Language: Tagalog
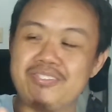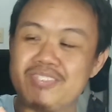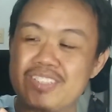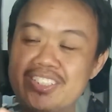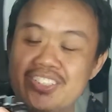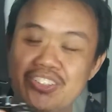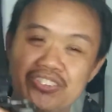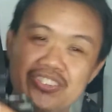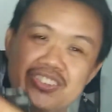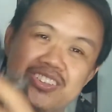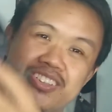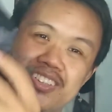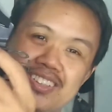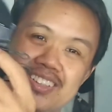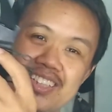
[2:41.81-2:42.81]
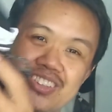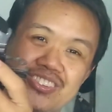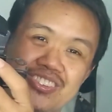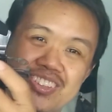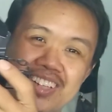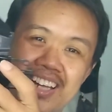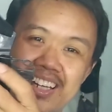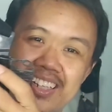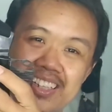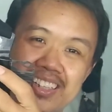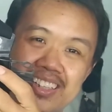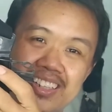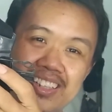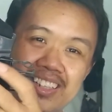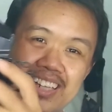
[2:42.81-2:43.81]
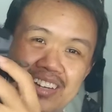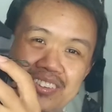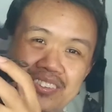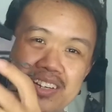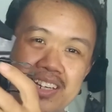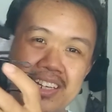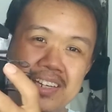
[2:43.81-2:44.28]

videos dito sa aking ano